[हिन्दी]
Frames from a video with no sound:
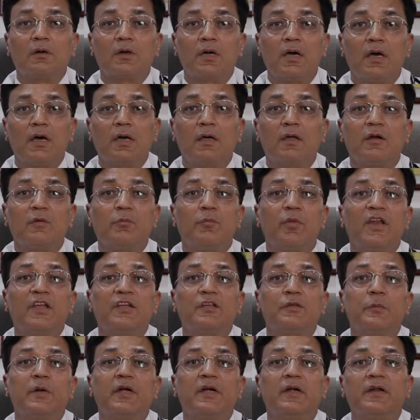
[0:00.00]
का
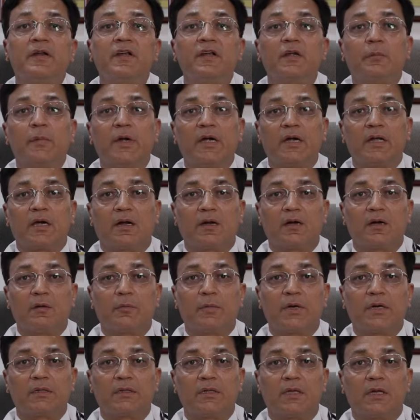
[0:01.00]
रिप्लेसमेंट ट्रीटमेंट करना
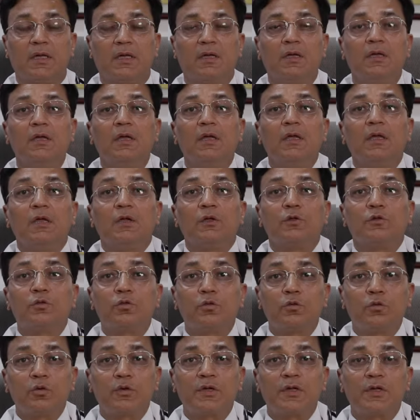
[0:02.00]
पड़ता है
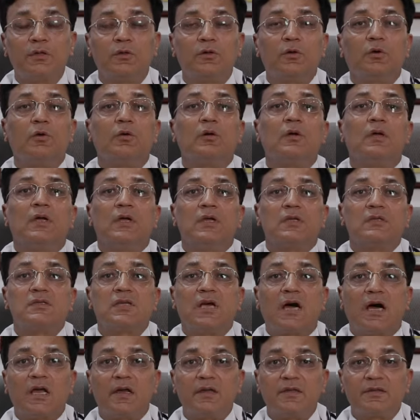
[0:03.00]
शुरू की जो
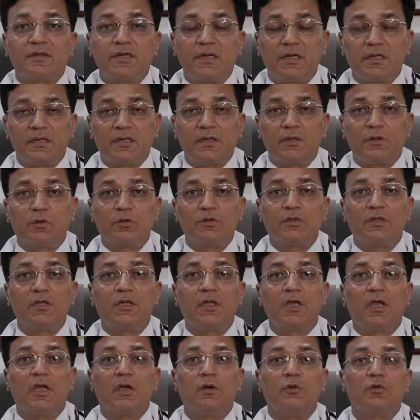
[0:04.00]
चार स्टेजेज होती
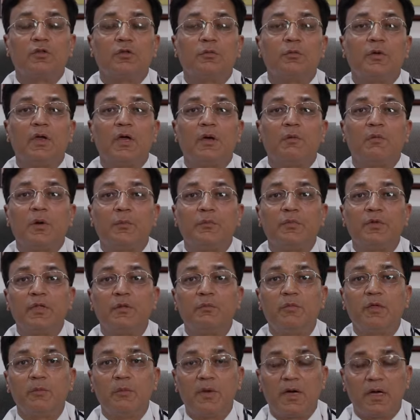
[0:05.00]
हैं उसमें हम अपनी
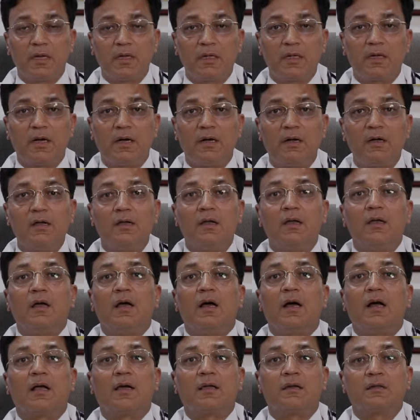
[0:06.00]
बीमारी का
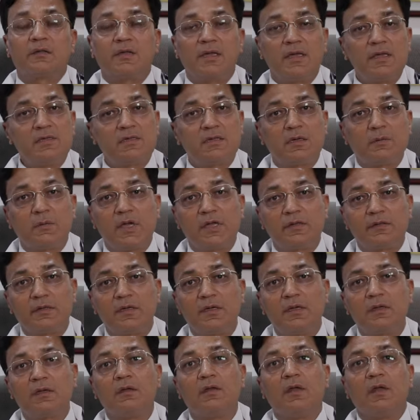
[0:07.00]
अगर सही समय
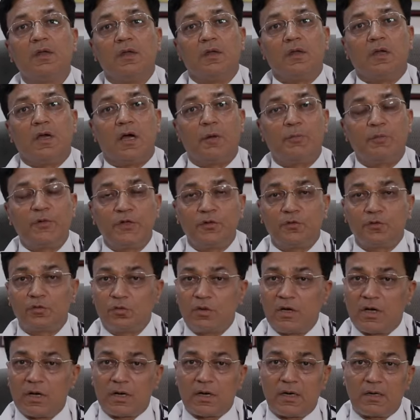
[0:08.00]
से अपनी
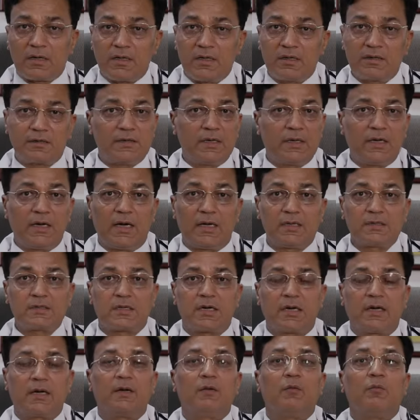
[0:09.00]
शुगर का ठीक से इलाज
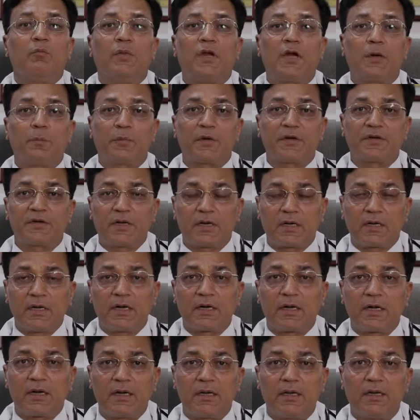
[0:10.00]
करें ब्लड प्रेशर का
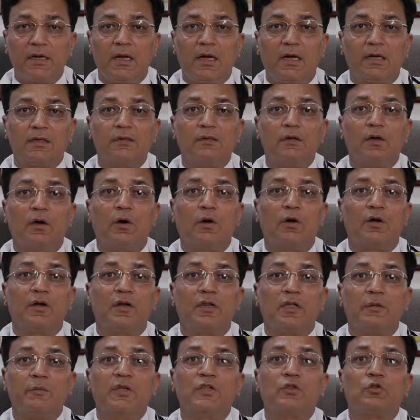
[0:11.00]
करें इलाज और
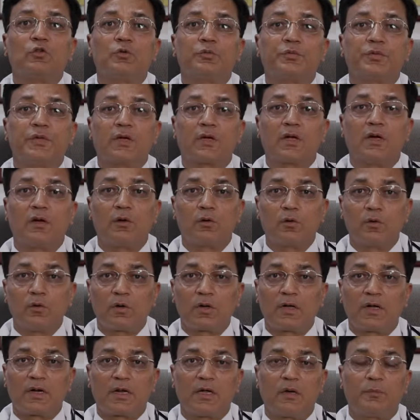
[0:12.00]
नियमित रूप से
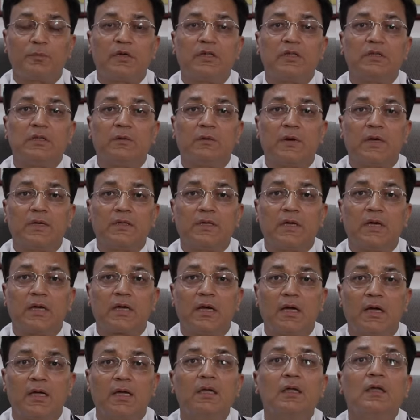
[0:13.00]
कंट्रोल करके अपनी दवाइयाँ
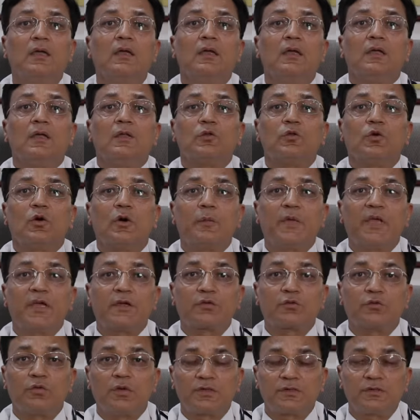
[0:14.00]
खाएँ तो हम एक
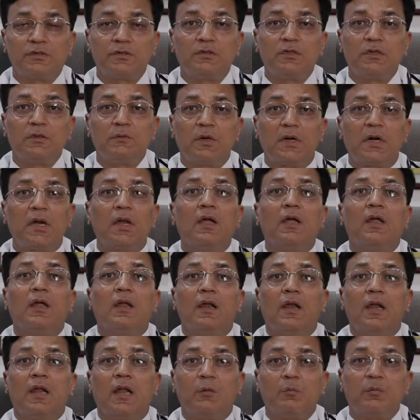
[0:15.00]
स्वस्थ जीवन
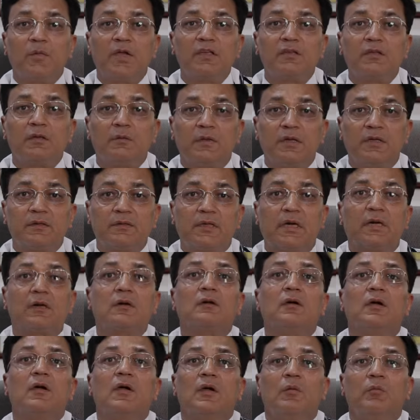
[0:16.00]
लंबे समय तक
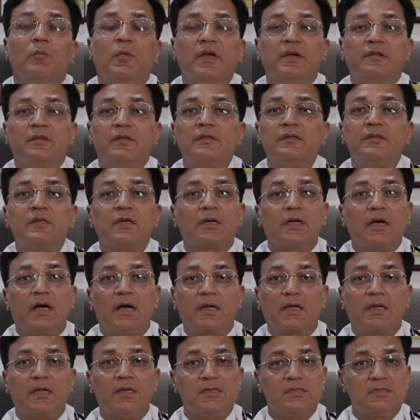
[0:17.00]
मेडिसिन से खा
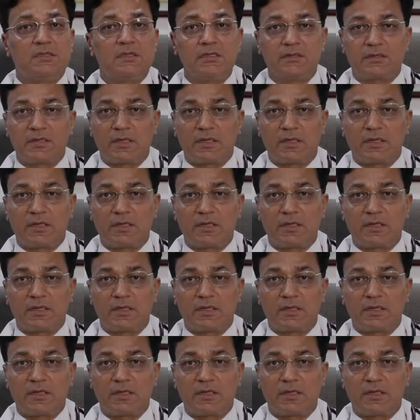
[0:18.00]
के जी